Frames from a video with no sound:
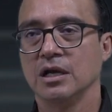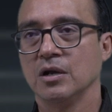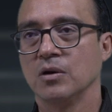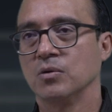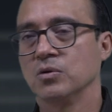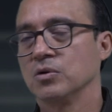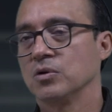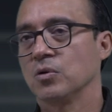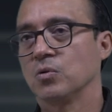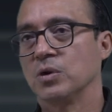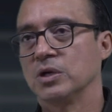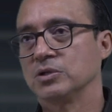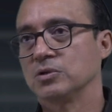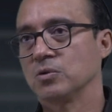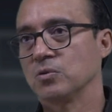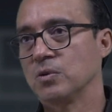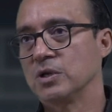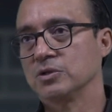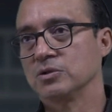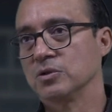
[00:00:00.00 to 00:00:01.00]

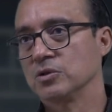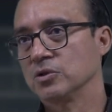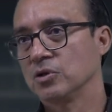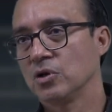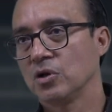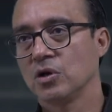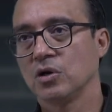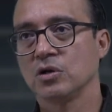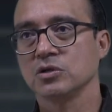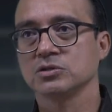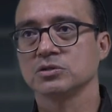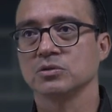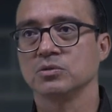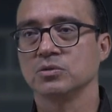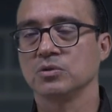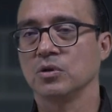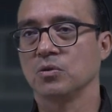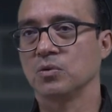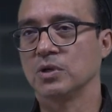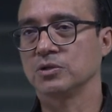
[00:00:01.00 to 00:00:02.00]
1442,
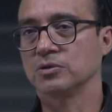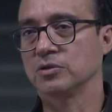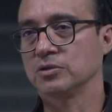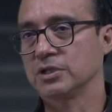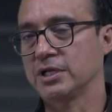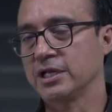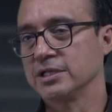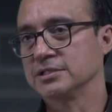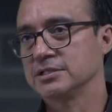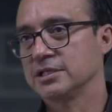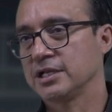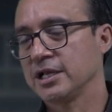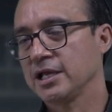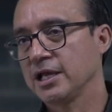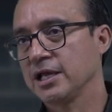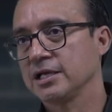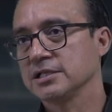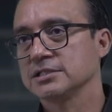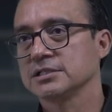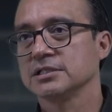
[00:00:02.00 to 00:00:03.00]

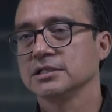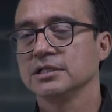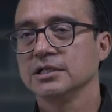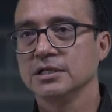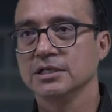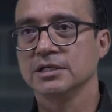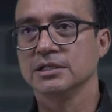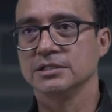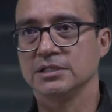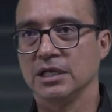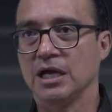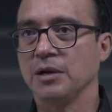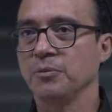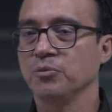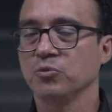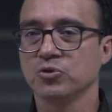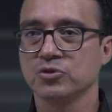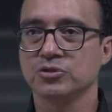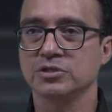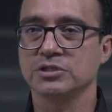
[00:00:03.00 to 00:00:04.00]
1433. Sí, hay
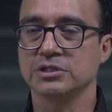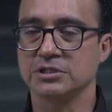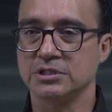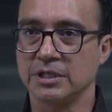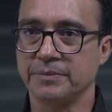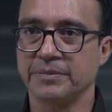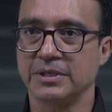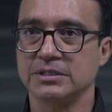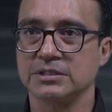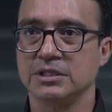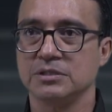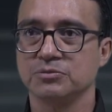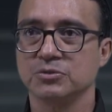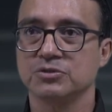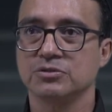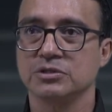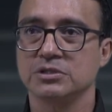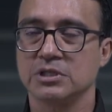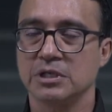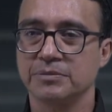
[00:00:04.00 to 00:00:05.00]
muchos sistemas, hay
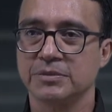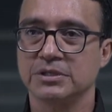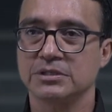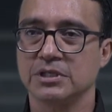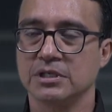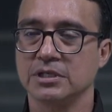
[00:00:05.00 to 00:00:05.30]
muchos sistemas